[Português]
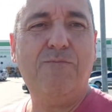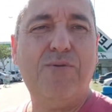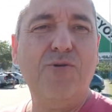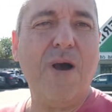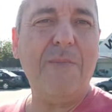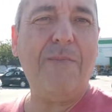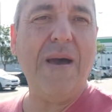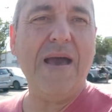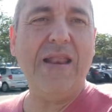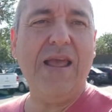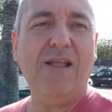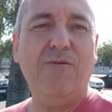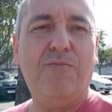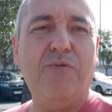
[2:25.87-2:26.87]
Pro
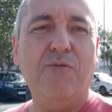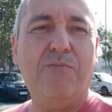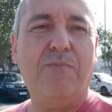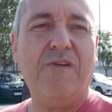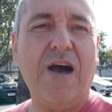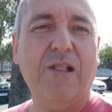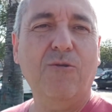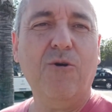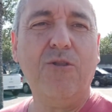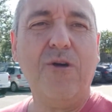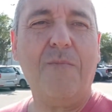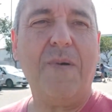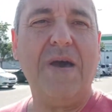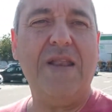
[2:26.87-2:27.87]
aparelho, pro valor
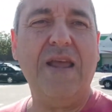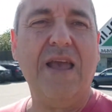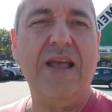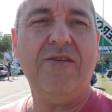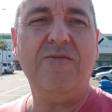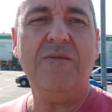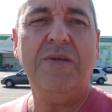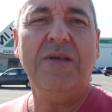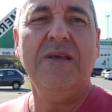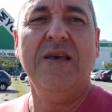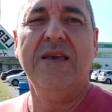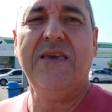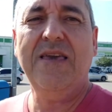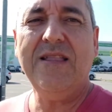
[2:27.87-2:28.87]
do aparelho,
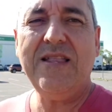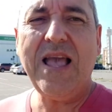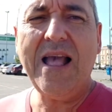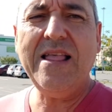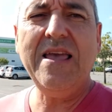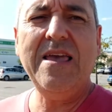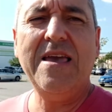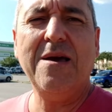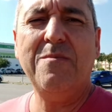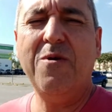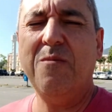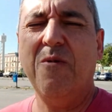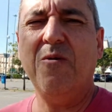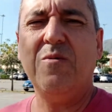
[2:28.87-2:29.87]
que telinha,
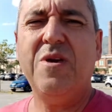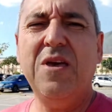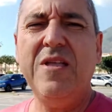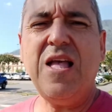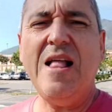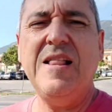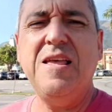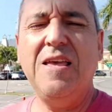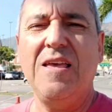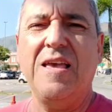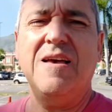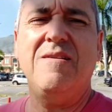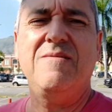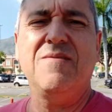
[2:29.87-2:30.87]
meu irmão, que
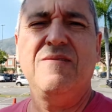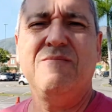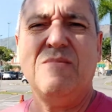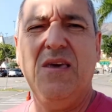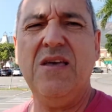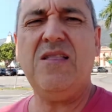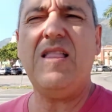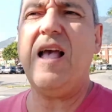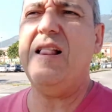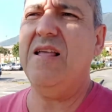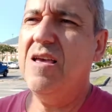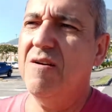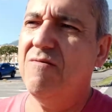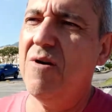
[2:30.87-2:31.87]
telinha, que
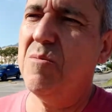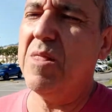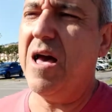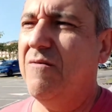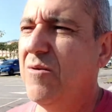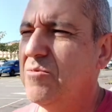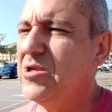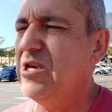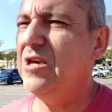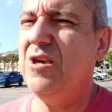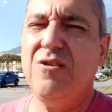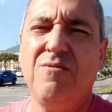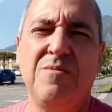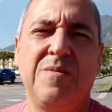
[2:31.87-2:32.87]
telinha. Vamos lá, vamos
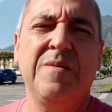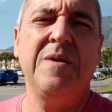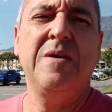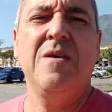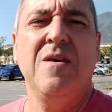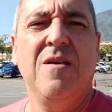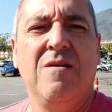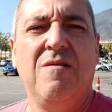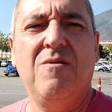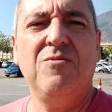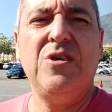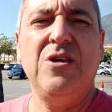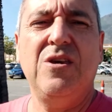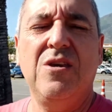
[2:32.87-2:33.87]
seguindo,
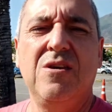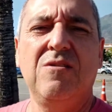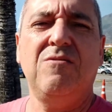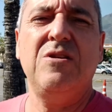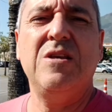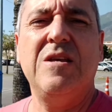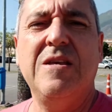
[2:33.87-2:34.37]
vamos seguindo.